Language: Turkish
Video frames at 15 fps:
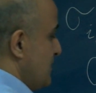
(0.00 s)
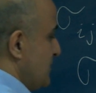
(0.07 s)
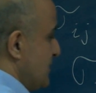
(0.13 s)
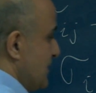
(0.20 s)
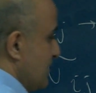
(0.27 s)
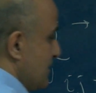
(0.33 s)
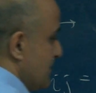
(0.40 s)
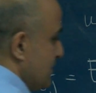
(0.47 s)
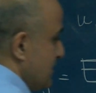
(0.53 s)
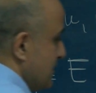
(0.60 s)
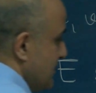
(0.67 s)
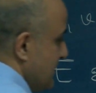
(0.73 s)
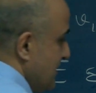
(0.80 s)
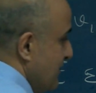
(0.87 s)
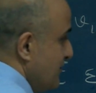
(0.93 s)
Şimdi
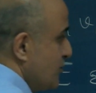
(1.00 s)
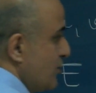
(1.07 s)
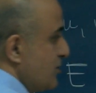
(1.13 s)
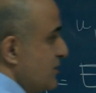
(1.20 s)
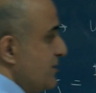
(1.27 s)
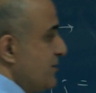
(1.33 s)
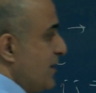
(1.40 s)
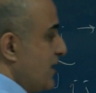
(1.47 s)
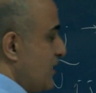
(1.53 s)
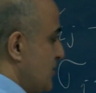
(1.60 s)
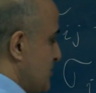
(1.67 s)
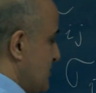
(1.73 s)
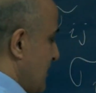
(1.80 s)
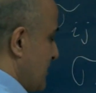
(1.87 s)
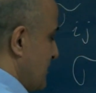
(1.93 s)
Newton tipi
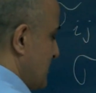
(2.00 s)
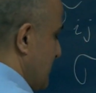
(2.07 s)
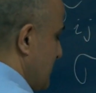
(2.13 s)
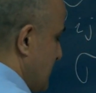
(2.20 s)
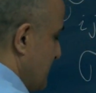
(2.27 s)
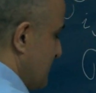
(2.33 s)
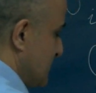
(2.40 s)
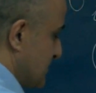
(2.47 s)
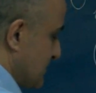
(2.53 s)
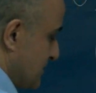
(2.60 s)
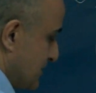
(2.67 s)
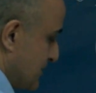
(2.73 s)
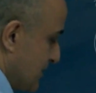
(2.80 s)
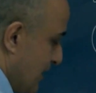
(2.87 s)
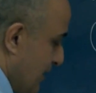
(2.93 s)
akışkan dediğimiz
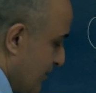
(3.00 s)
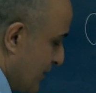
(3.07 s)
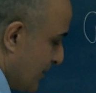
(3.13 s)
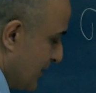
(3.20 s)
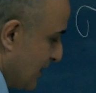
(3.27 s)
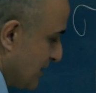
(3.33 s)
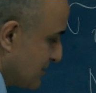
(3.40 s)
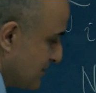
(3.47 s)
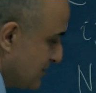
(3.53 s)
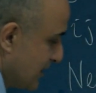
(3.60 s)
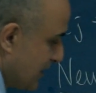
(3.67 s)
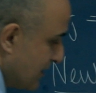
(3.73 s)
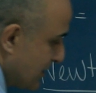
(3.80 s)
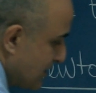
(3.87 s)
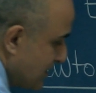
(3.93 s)
kavram
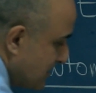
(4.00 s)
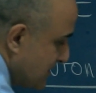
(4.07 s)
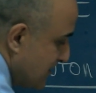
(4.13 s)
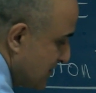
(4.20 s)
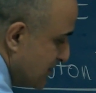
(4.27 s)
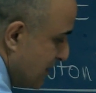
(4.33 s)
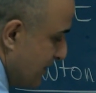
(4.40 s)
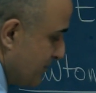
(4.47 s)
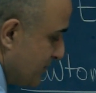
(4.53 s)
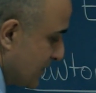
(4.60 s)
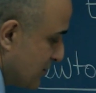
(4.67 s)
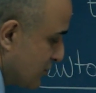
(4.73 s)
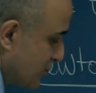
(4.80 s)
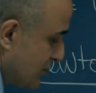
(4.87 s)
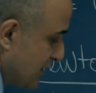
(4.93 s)
aslında kısaca
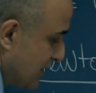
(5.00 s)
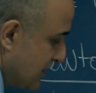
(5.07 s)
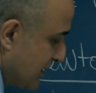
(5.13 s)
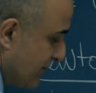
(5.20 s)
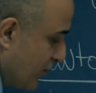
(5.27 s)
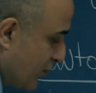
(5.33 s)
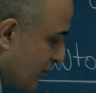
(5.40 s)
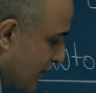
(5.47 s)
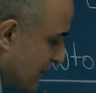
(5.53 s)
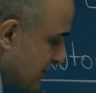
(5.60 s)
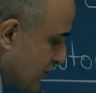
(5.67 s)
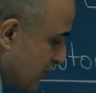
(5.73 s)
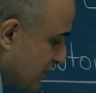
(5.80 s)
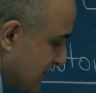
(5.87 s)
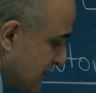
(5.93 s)
şuraya
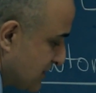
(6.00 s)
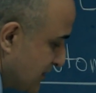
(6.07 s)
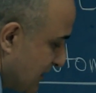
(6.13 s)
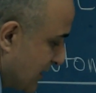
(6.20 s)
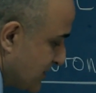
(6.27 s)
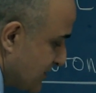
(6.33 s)
deformasyon hızı